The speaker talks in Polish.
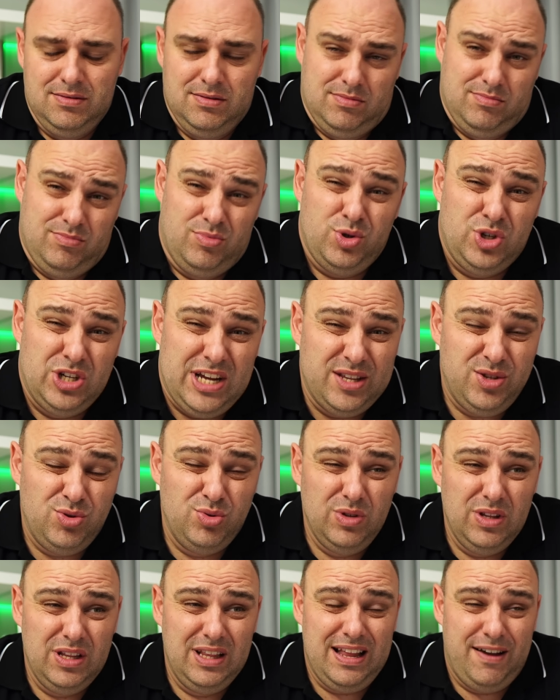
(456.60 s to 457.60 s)
bo
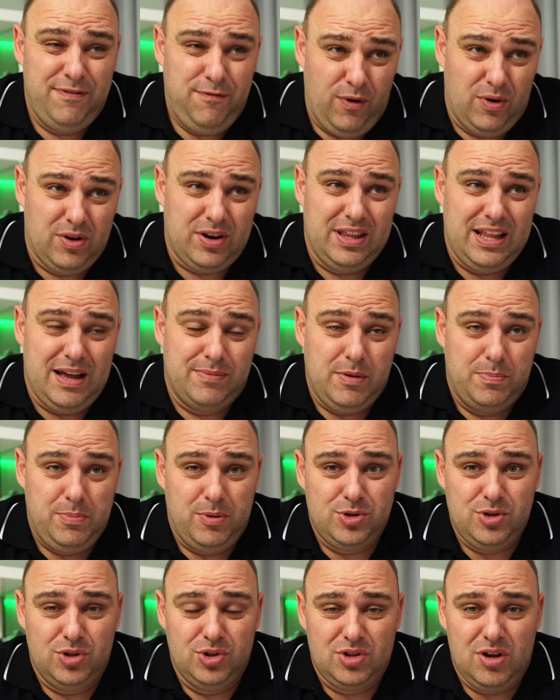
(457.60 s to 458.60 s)
szacun dla Forda, bo
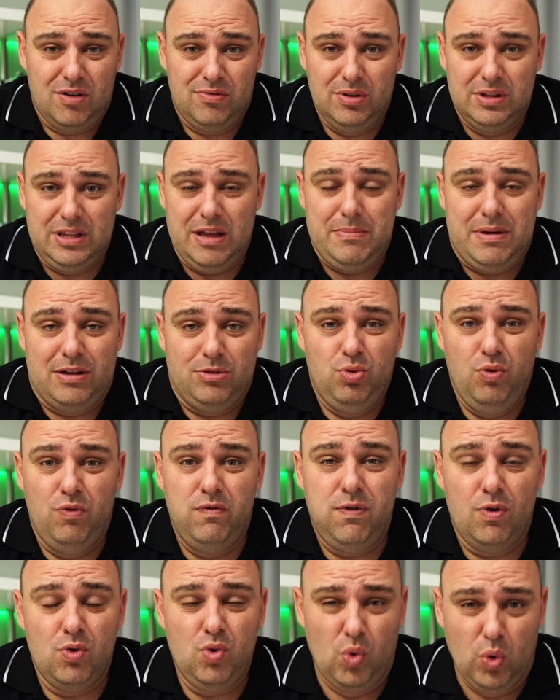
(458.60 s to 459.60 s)
początkowo tematu
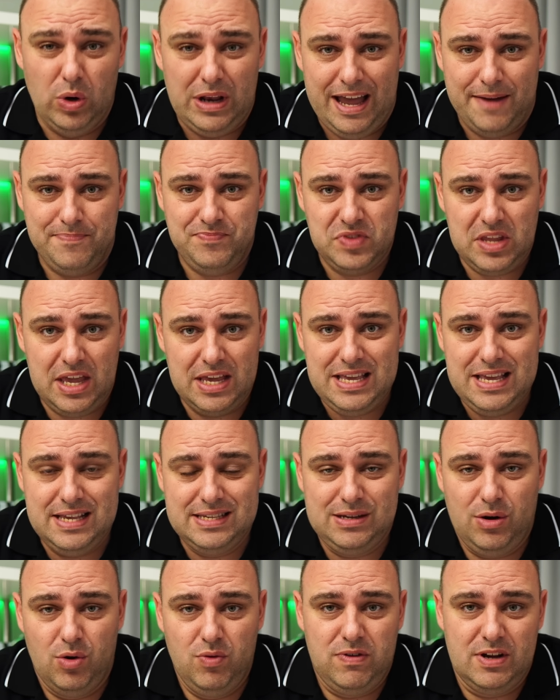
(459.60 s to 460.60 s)
w ogóle nie
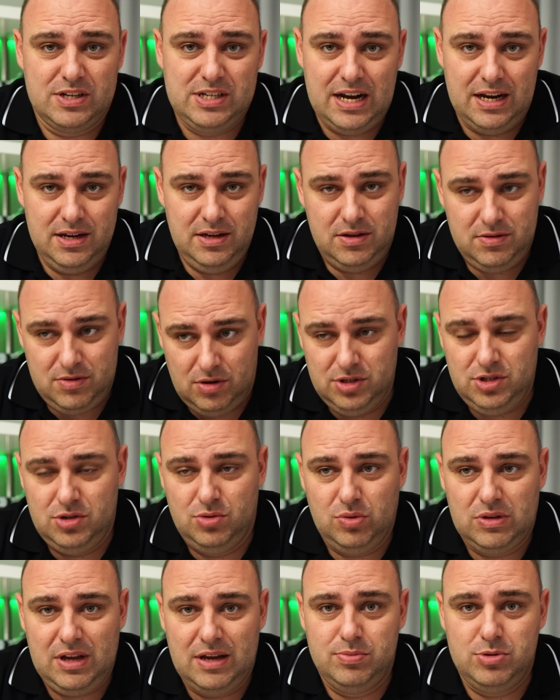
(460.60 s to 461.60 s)
zauważali. Chodzi
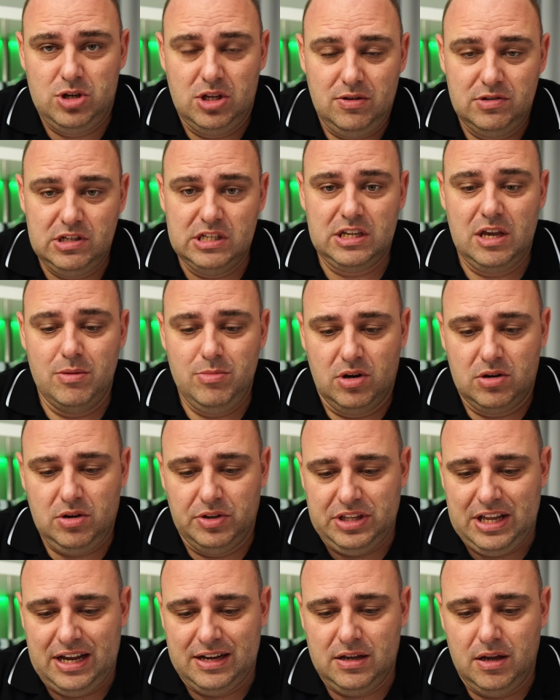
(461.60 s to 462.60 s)
tutaj przede wszystkim o
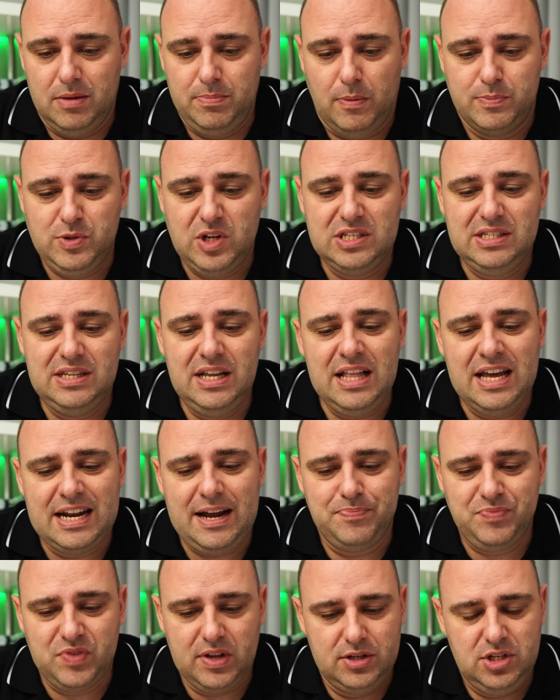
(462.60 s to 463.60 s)
kontakt poprzez
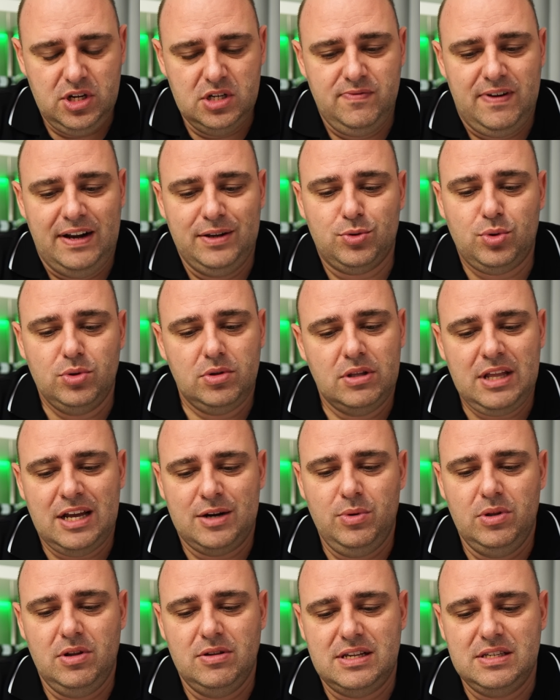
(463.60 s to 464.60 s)
dealera. Cześć Waldku,
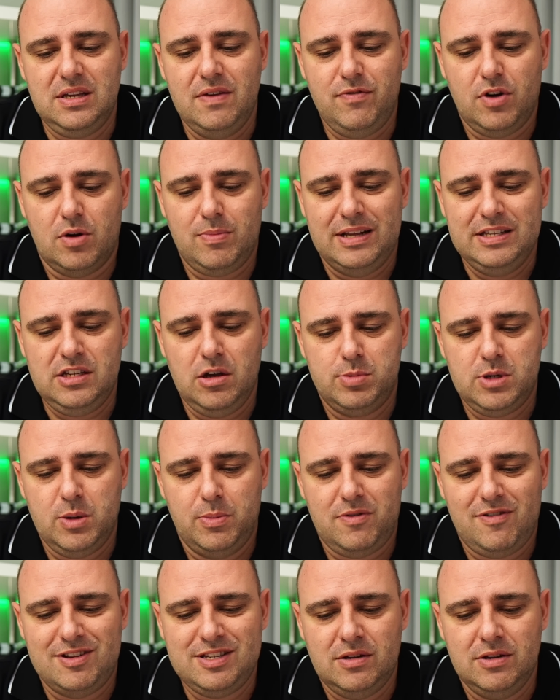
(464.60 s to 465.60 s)
dotarły do nas informacje o
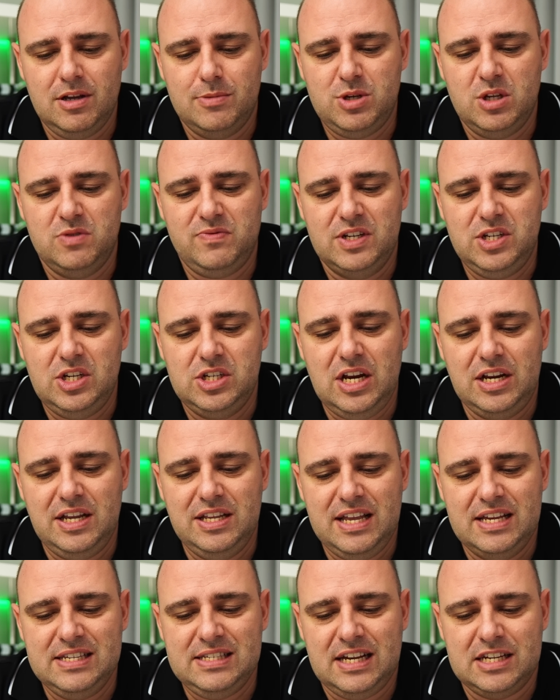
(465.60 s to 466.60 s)
przeprowadzanych przez
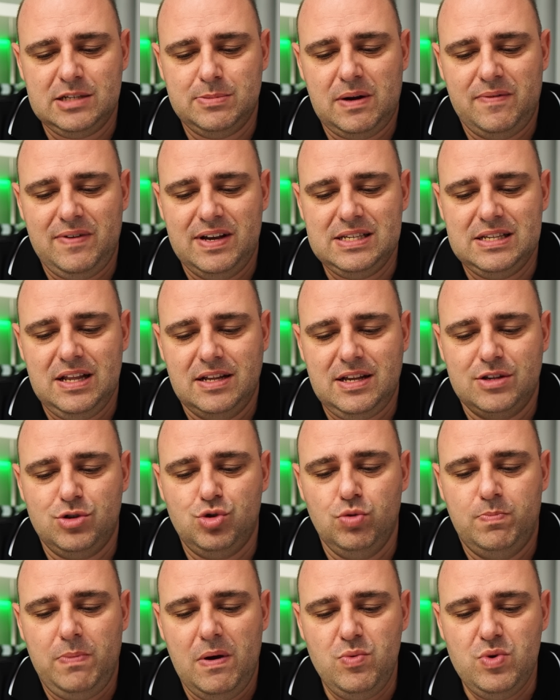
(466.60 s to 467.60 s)
właścicieli testach. Sprawa jest dla nas
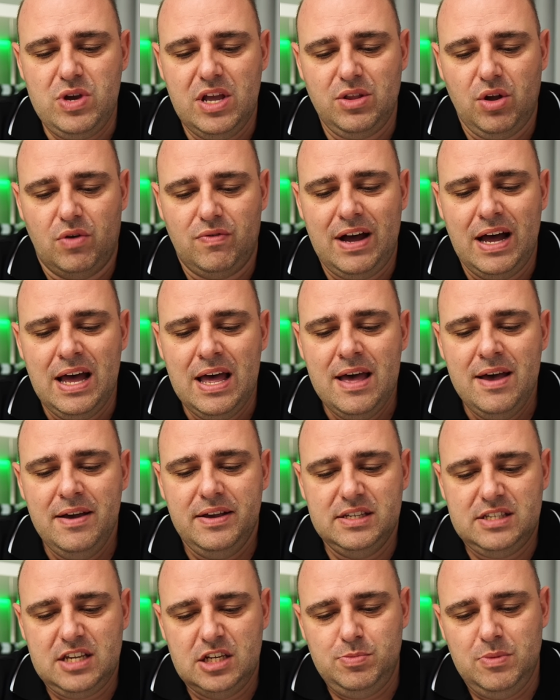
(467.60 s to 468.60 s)
zupełnie nowa.
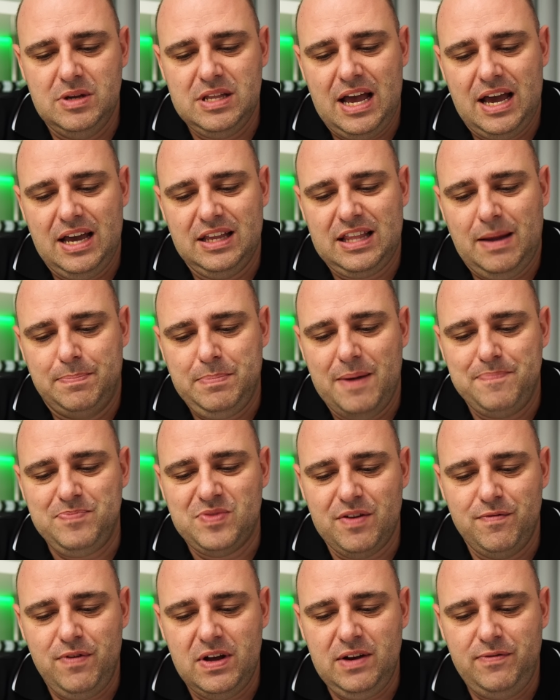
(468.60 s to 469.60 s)
Jesteśmy na etapie
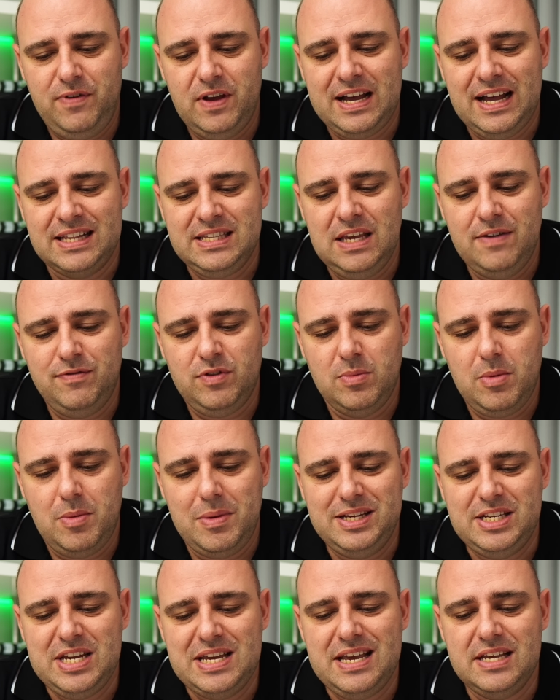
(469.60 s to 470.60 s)
weryfikacji i w tym
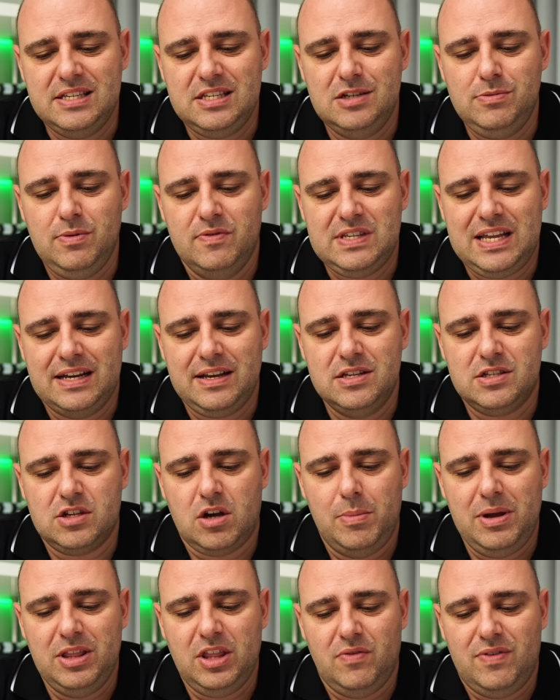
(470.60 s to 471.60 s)
momencie nie jesteśmy w stanie
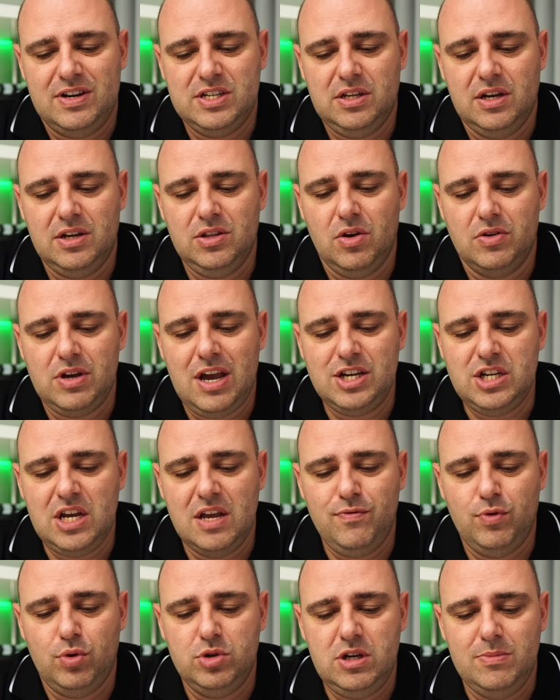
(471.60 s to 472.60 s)
skomentować tych
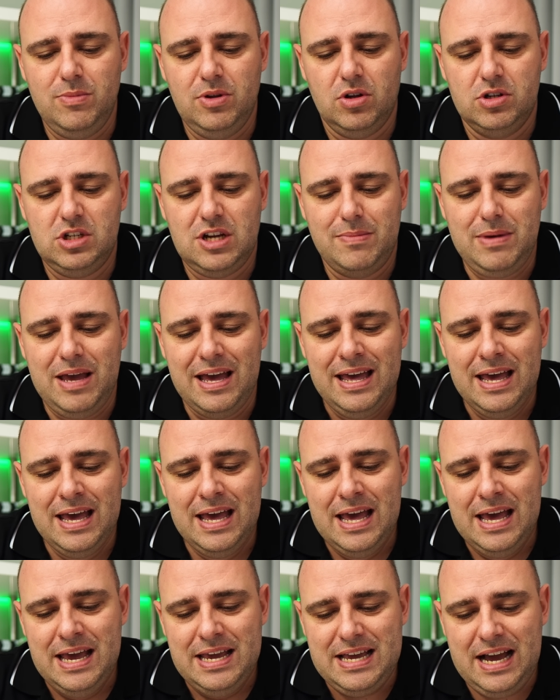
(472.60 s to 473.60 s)
doniesień. Wrócimy do Ciebie,
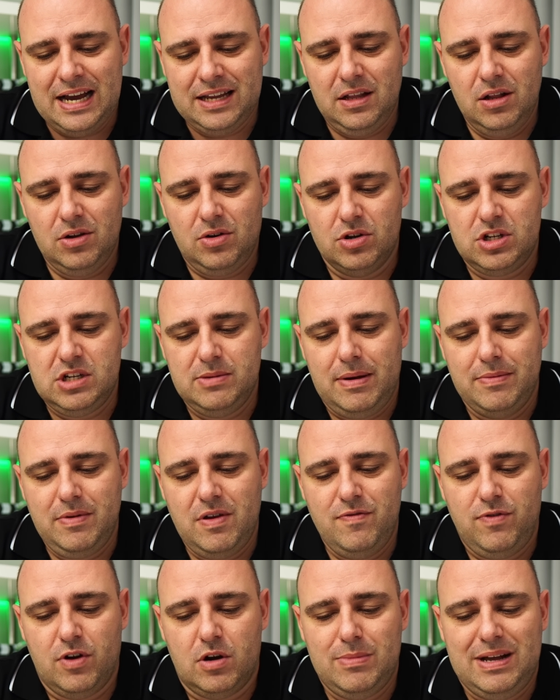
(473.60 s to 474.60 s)
jak tylko otrzymamy
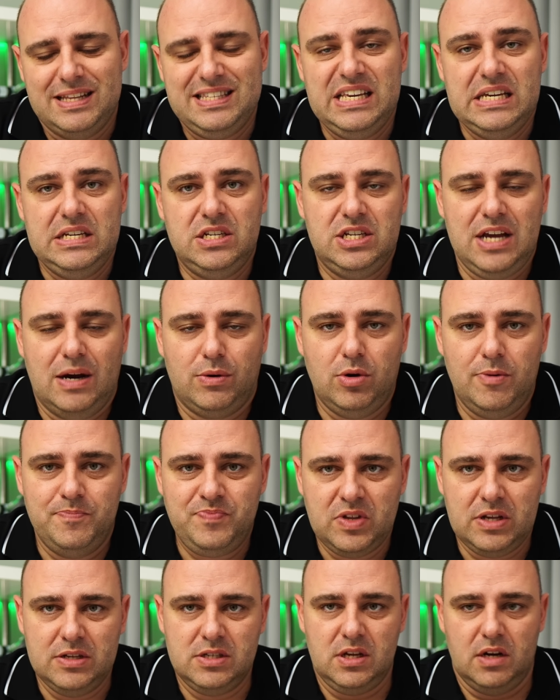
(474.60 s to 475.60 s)
informacje z działu
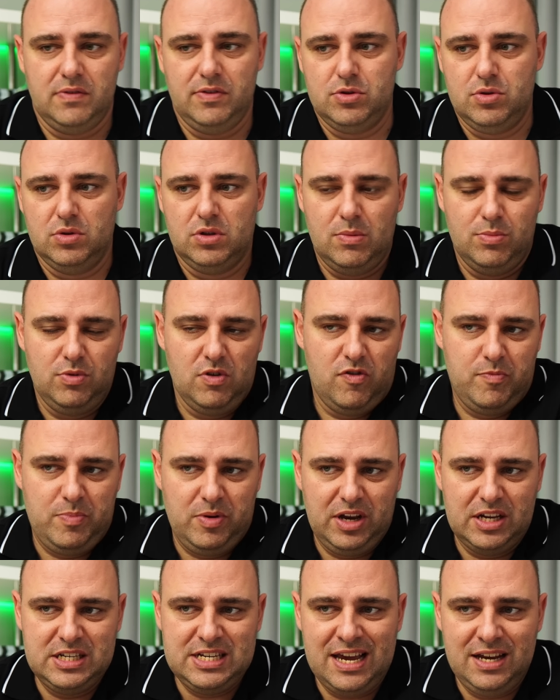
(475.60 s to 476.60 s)
serwisu. To było w
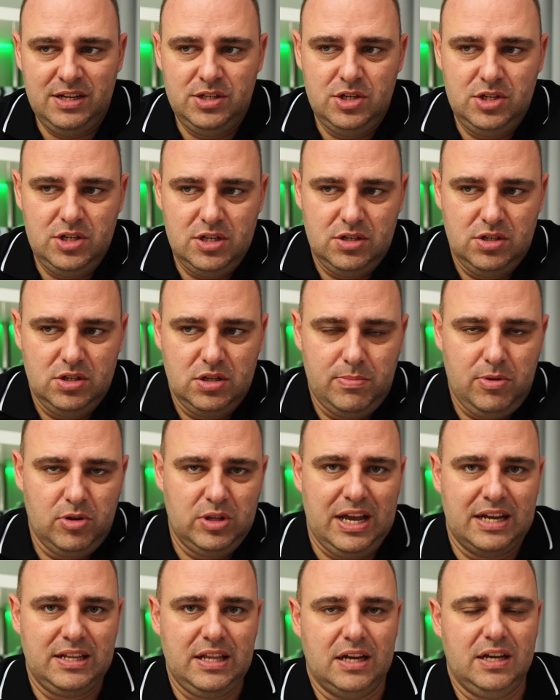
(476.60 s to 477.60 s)
poniedziałek, dziś jest
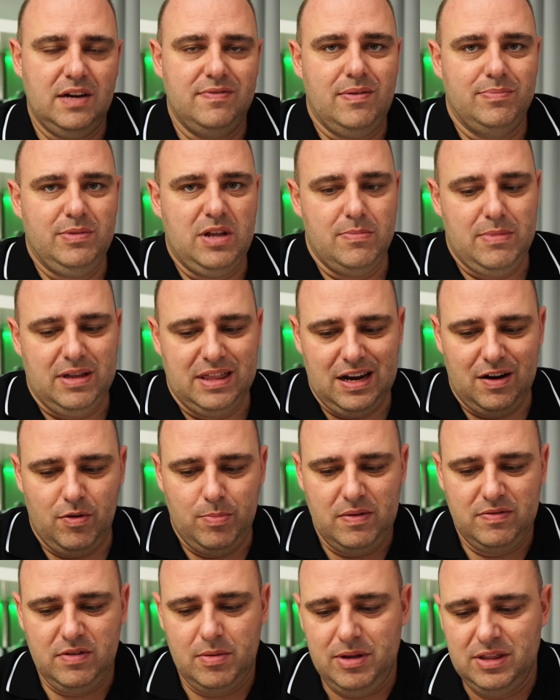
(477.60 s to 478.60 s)
sobota, jak nagrywam ten materiał,
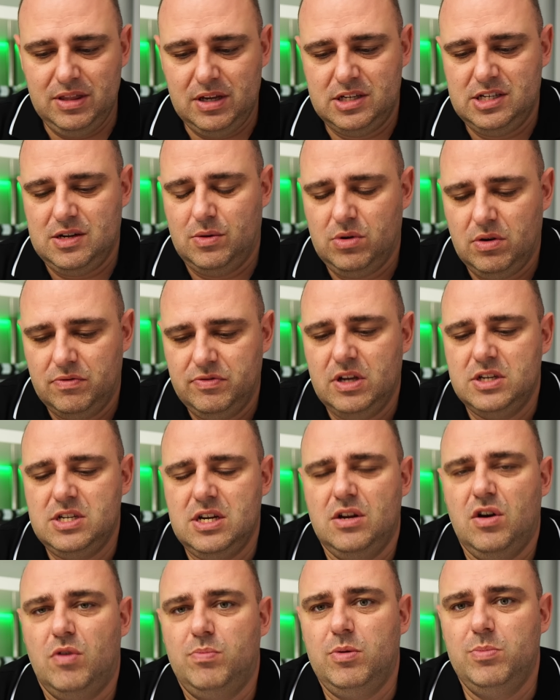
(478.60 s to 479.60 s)
pewnie będę chciał go w
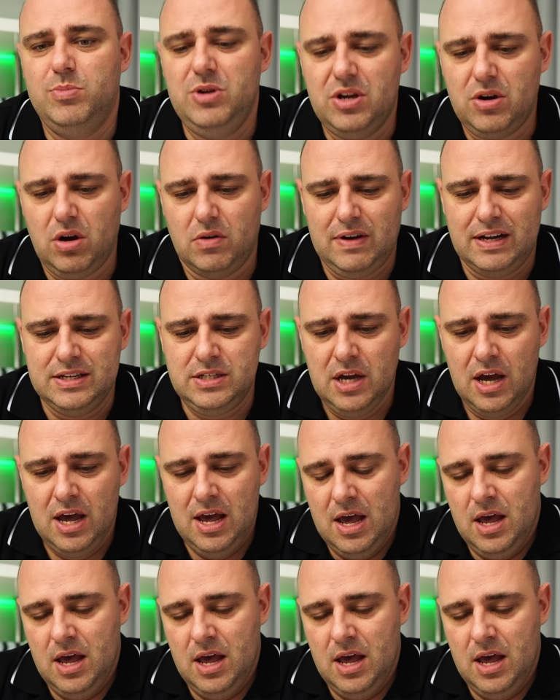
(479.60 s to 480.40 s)
niedzielę opublikować.